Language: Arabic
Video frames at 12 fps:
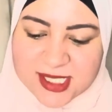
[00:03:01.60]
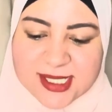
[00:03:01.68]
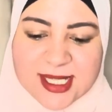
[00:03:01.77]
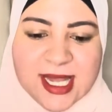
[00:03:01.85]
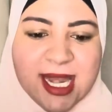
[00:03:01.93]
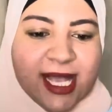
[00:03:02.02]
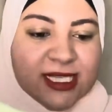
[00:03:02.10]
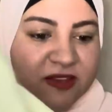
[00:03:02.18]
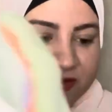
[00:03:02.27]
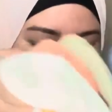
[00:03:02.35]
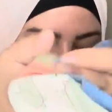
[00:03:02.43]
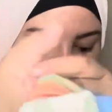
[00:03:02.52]

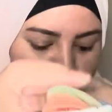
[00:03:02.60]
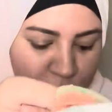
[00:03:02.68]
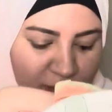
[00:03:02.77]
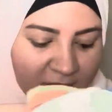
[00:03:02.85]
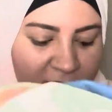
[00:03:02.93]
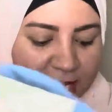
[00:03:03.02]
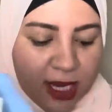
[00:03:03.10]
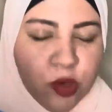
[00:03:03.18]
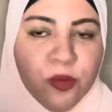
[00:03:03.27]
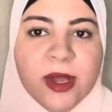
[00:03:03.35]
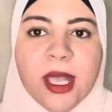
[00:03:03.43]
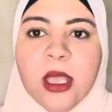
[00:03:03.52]
للاسف مش هاخدهم معايا
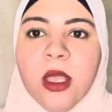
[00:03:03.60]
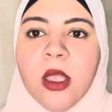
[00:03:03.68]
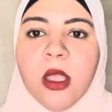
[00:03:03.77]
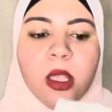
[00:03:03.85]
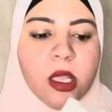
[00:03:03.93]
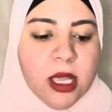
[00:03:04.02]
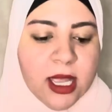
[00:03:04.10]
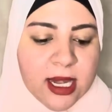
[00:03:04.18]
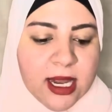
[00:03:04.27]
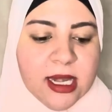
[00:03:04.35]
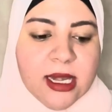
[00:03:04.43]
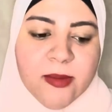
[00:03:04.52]
خليهم لها على
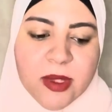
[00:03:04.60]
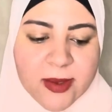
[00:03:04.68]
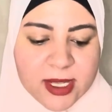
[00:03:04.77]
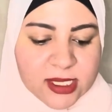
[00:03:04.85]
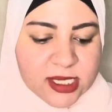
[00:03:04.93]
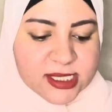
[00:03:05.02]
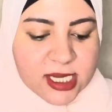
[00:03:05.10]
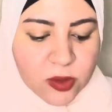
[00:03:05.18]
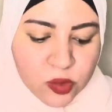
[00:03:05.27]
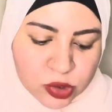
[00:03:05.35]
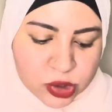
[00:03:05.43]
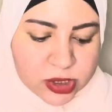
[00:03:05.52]
الاقل لما يبقى عندها سنه
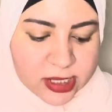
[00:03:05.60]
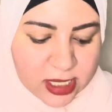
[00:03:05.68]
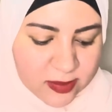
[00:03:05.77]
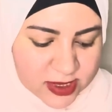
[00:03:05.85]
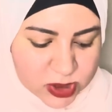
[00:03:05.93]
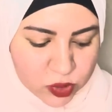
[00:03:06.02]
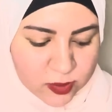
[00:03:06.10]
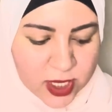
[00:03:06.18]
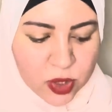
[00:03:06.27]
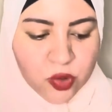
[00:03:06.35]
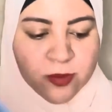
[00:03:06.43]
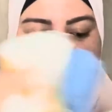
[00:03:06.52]
ونص تلبسهم
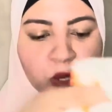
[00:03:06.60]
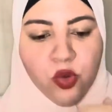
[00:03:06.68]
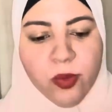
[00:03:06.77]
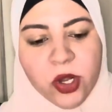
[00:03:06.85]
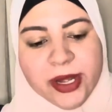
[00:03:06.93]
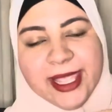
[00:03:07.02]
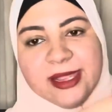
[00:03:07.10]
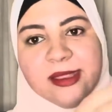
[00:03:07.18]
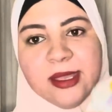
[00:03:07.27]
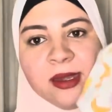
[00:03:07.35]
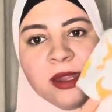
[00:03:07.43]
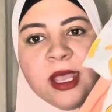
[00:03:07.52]
لان هم كبار
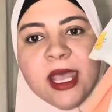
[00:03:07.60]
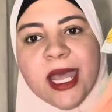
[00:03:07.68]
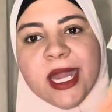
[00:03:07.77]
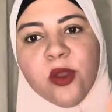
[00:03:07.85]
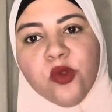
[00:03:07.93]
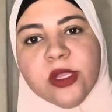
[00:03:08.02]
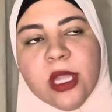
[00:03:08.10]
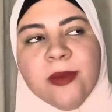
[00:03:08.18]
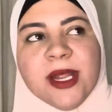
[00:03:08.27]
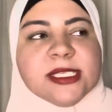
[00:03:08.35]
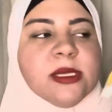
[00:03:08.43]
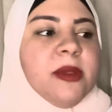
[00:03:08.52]
جدا انا كنت
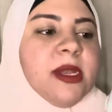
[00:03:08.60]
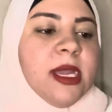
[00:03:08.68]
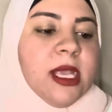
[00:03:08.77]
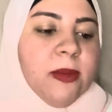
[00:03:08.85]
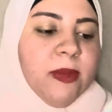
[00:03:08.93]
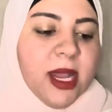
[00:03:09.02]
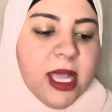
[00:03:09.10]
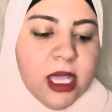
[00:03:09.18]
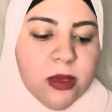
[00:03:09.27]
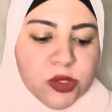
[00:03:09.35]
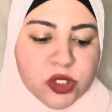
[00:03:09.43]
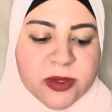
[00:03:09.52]
عامله حسابي ان انا اجيب لها
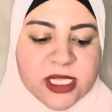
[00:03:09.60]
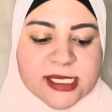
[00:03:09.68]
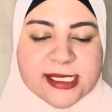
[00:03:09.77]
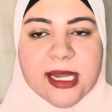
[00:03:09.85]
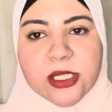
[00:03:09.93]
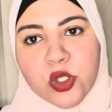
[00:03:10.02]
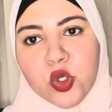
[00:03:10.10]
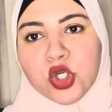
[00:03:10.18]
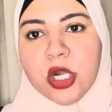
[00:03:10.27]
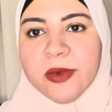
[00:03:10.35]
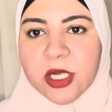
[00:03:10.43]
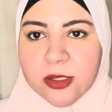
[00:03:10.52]
مش من 9 ل
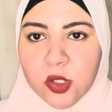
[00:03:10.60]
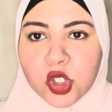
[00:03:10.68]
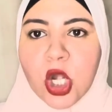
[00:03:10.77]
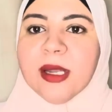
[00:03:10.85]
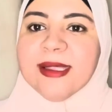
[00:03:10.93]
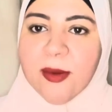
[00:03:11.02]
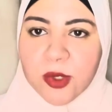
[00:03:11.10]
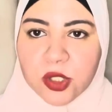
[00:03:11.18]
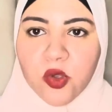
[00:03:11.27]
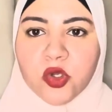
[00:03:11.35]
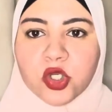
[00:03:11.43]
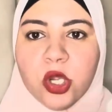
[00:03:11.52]
12 من 12 ل
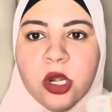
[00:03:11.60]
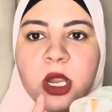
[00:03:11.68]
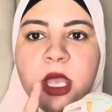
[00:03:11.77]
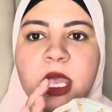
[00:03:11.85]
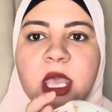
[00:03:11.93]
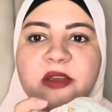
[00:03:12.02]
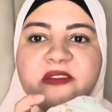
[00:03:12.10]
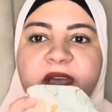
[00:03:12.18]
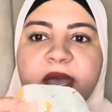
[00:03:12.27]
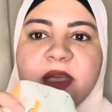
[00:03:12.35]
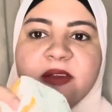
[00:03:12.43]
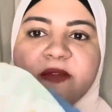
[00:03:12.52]
18 ف...
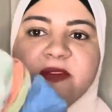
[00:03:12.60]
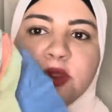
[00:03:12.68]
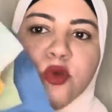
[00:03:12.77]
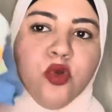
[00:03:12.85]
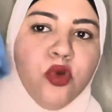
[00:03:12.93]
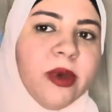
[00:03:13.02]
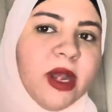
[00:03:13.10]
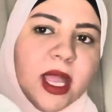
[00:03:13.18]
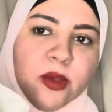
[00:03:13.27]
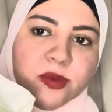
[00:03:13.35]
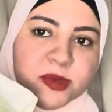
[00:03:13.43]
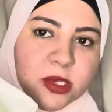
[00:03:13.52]
فدول كبار
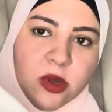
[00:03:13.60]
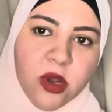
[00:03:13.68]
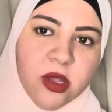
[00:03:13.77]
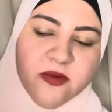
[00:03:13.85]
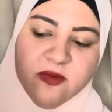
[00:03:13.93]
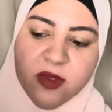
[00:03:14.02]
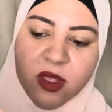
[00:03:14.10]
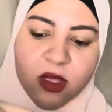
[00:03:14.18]
قوي بصراحه ف